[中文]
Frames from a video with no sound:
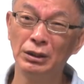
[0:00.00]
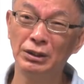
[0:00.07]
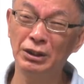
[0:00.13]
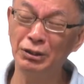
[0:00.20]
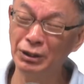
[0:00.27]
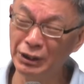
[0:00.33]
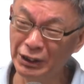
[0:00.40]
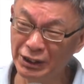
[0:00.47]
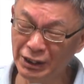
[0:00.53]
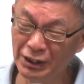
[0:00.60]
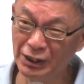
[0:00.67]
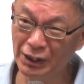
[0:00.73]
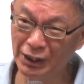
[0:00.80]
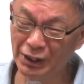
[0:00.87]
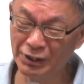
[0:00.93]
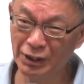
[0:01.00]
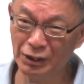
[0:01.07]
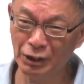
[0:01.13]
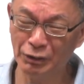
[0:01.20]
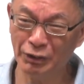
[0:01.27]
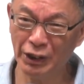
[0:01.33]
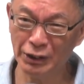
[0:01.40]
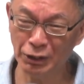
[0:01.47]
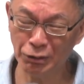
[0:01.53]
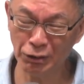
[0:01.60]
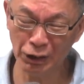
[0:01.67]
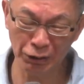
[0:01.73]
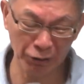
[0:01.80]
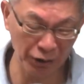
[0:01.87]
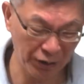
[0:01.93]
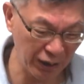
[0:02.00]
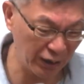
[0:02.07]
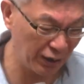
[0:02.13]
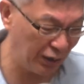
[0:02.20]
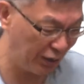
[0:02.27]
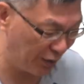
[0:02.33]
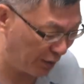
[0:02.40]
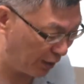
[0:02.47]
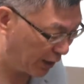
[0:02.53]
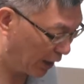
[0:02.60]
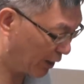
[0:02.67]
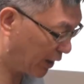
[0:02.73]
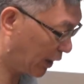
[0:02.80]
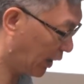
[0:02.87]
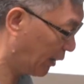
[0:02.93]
这种理性的力量才能够发展出来。所以这个其实讲起